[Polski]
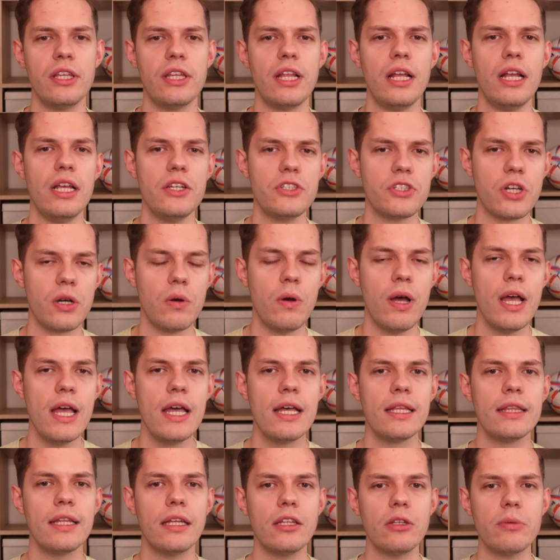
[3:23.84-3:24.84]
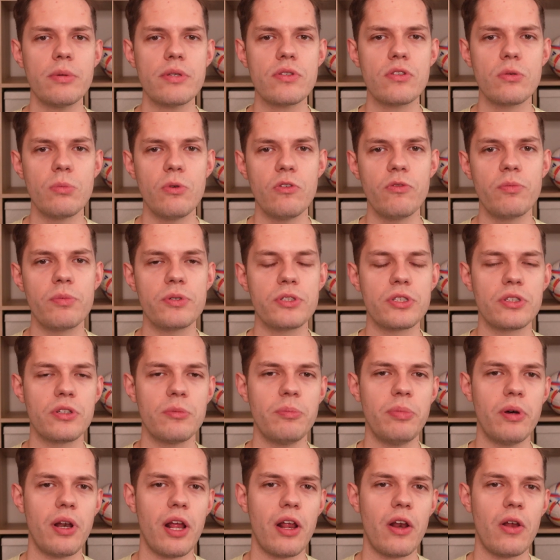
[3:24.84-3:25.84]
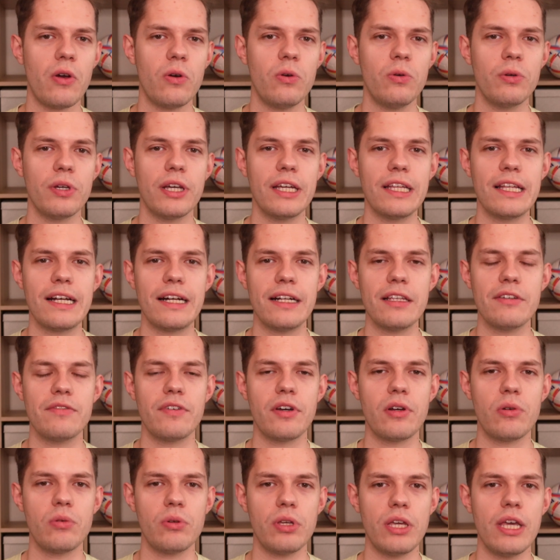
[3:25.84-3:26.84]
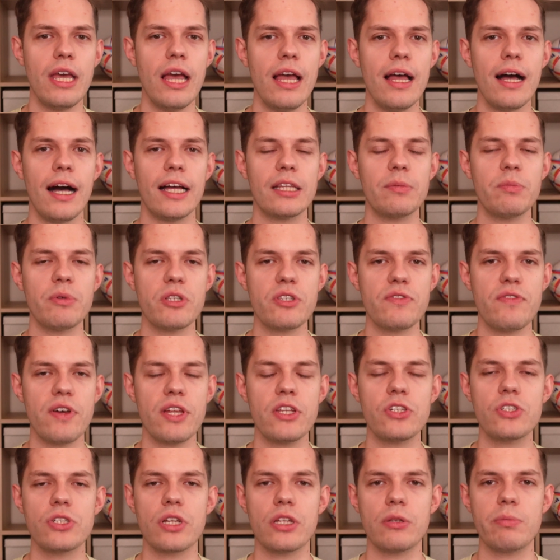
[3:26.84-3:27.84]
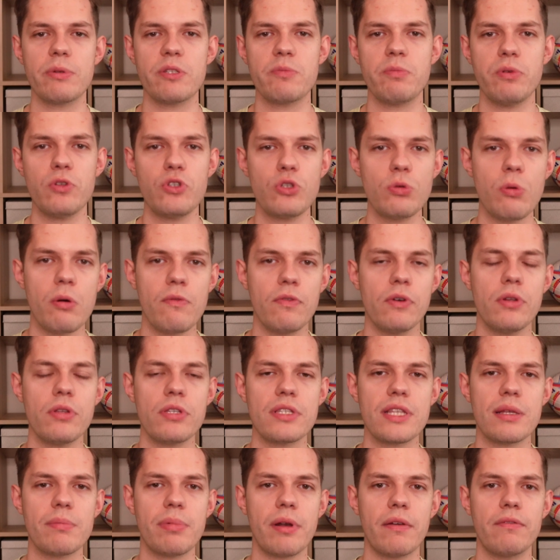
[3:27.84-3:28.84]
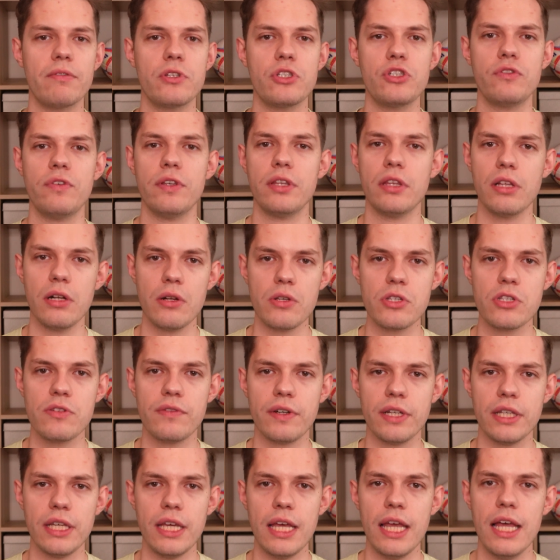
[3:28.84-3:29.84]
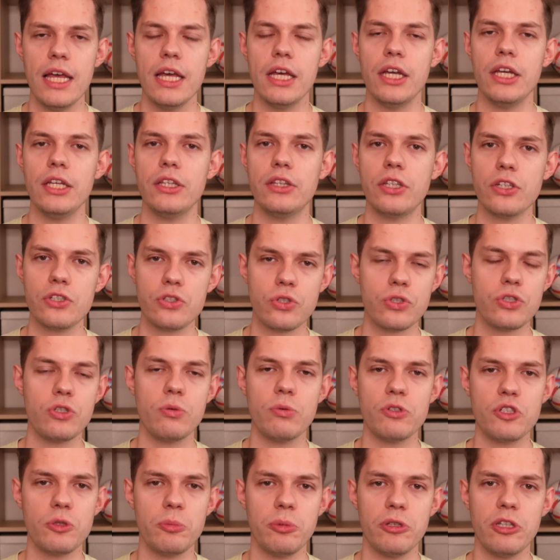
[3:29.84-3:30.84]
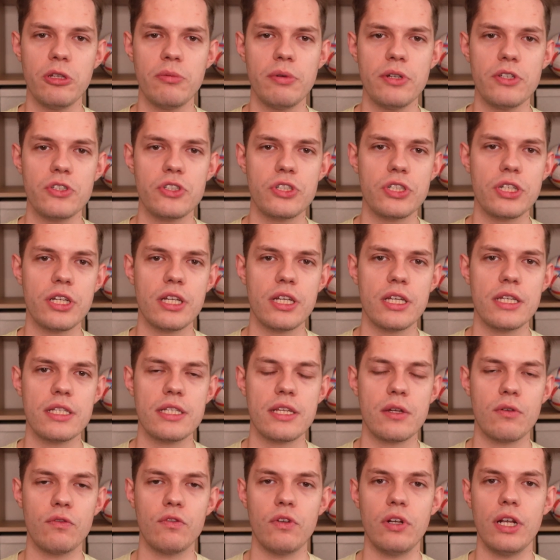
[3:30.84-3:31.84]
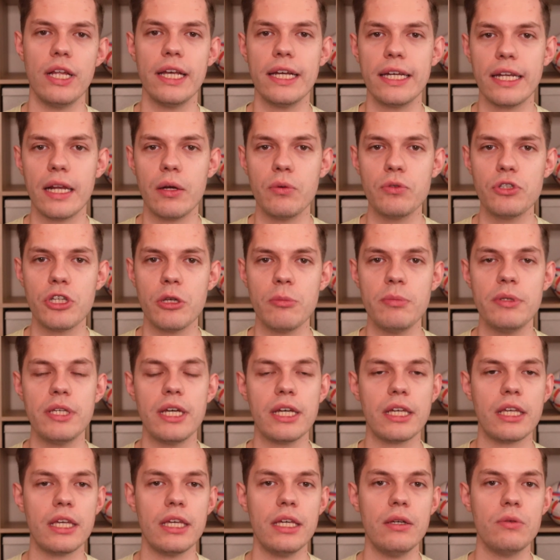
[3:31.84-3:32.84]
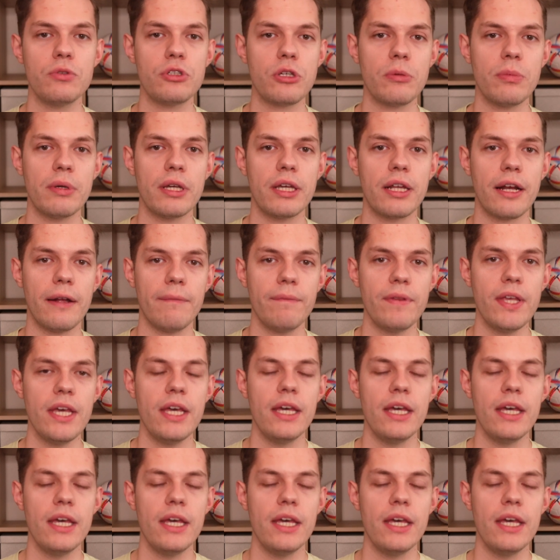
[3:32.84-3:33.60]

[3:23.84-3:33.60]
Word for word: nie należał, natomiast umówmy się, no pora roku i generalnie warunki atmosferyczne. Natomiast podsumowując, naprawdę świetne losowanie i też to się może podobać, że zarówno Legra u siebie, jak i u siebie gra